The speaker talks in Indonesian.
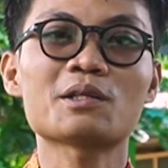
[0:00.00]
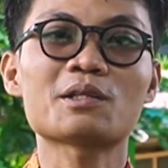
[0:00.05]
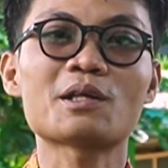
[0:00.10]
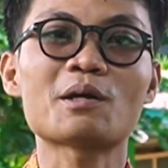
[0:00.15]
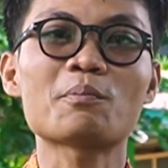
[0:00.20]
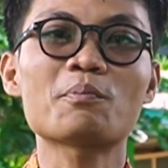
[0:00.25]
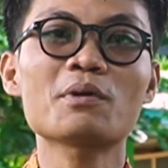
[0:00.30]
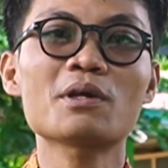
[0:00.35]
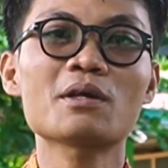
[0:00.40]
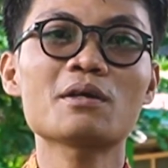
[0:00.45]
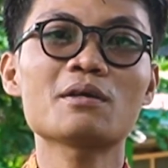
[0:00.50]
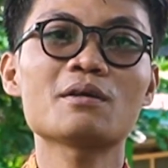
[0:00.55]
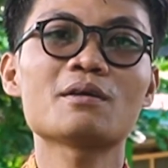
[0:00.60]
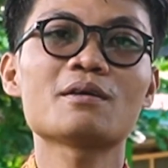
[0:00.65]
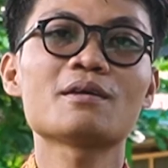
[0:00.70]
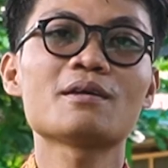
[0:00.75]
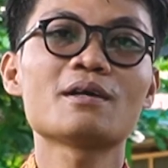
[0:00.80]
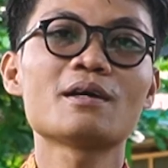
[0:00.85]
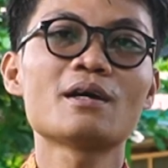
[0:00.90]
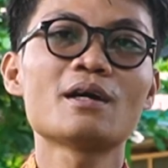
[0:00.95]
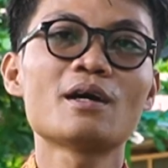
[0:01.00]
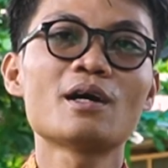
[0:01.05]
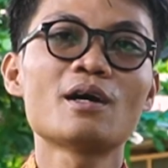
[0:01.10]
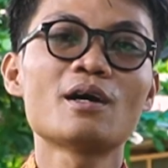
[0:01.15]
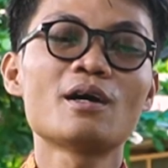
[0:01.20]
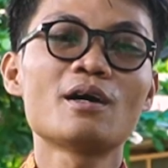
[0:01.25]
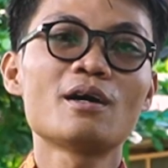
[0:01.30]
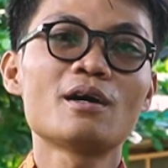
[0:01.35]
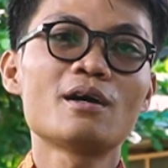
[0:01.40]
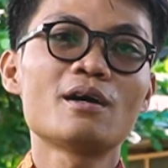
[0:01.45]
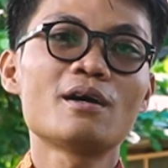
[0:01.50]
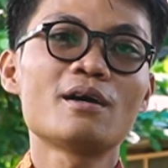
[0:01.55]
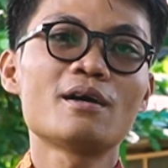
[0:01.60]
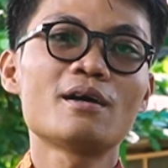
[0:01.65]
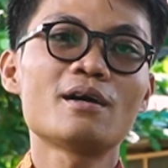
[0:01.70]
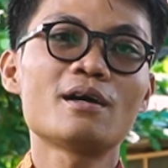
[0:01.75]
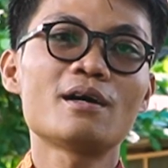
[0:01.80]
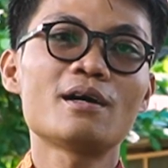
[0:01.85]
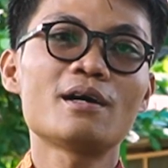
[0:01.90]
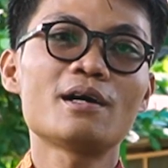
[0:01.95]
tetapi
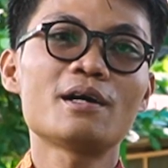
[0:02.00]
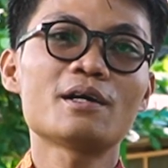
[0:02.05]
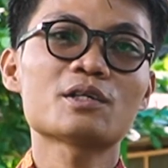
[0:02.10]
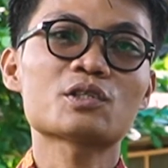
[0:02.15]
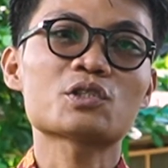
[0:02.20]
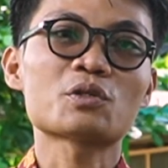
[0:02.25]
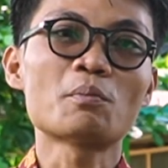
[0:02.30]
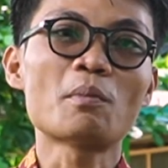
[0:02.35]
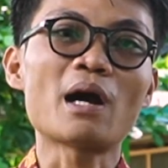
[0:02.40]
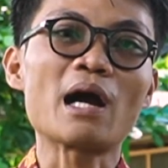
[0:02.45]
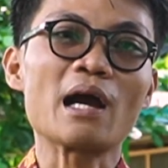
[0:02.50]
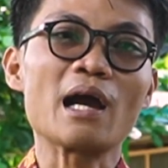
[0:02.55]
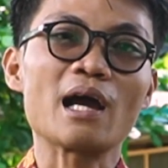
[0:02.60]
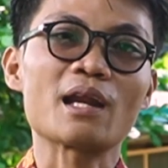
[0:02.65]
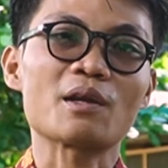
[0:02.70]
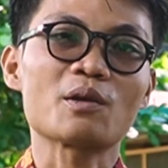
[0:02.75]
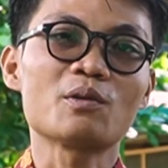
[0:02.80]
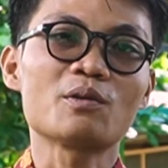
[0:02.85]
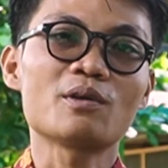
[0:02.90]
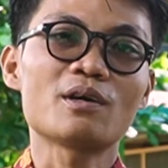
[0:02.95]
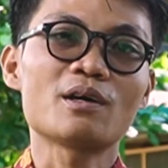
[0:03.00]
e, semangat,